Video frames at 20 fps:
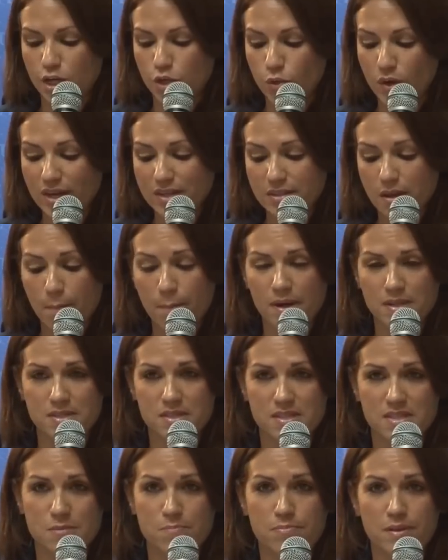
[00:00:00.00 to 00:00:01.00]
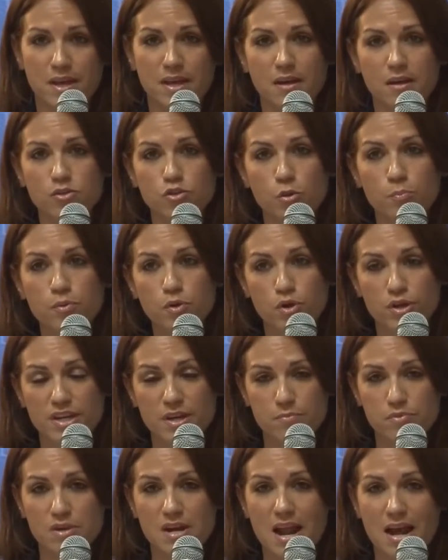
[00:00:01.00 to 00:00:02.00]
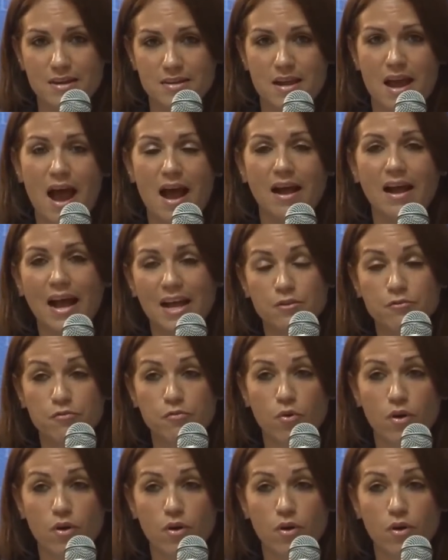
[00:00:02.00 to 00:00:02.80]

Nous avons participé depuis le début de l'année à quatre